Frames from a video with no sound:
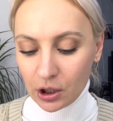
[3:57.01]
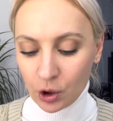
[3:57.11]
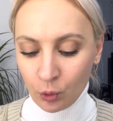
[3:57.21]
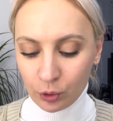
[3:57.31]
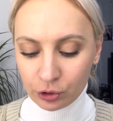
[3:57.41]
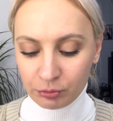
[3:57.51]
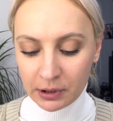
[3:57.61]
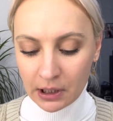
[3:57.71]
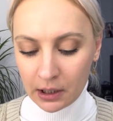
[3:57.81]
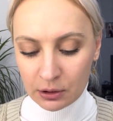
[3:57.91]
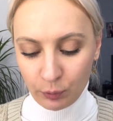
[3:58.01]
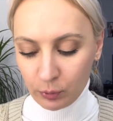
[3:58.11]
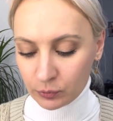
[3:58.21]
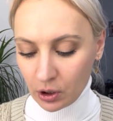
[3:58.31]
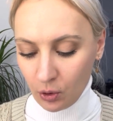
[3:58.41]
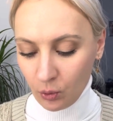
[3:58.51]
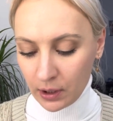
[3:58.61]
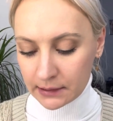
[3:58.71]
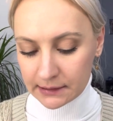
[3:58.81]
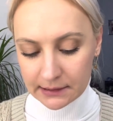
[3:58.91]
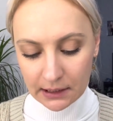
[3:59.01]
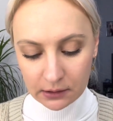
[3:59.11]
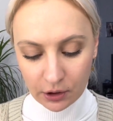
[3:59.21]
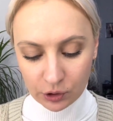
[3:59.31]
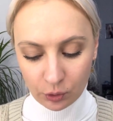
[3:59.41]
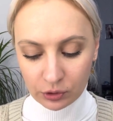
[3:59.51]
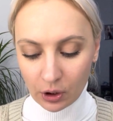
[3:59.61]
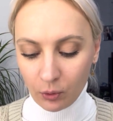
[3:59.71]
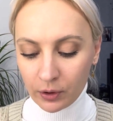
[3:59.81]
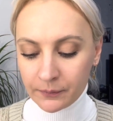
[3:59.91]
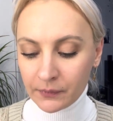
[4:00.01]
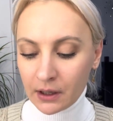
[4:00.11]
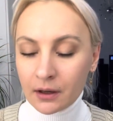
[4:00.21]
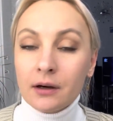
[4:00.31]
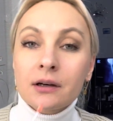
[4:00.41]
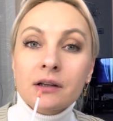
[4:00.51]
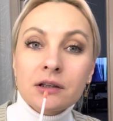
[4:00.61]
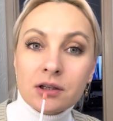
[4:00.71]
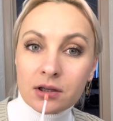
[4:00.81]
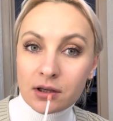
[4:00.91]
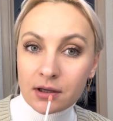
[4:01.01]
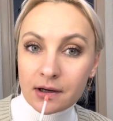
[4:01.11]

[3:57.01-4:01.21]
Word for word: И он у меня, не помню, какой оттенок, но он такой рыженький.